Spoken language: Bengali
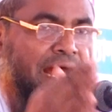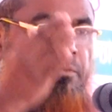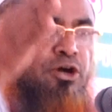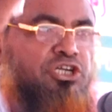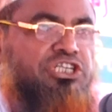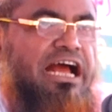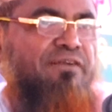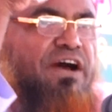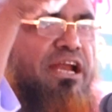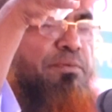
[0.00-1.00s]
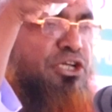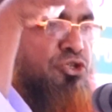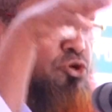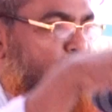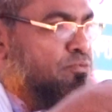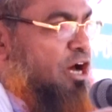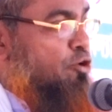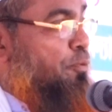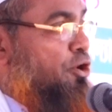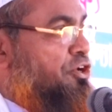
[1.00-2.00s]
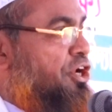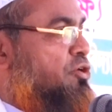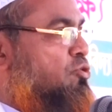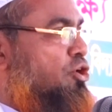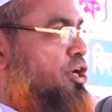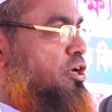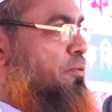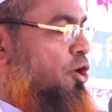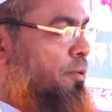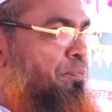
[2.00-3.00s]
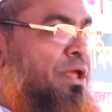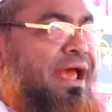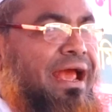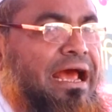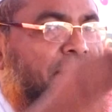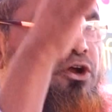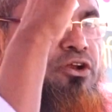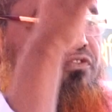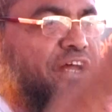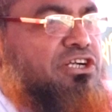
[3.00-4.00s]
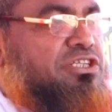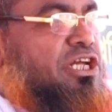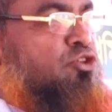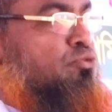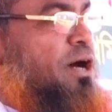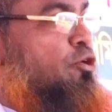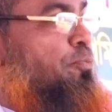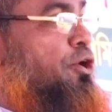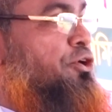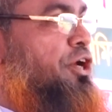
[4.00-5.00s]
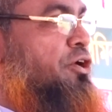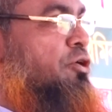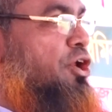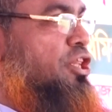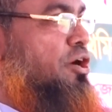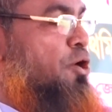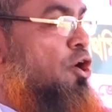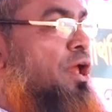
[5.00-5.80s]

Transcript: এমন সাফার বিচ্ছু তোমার উপর ঠিক করে দেব এমন ফেরেস্তা তোমার উপর ঠিক করে দেব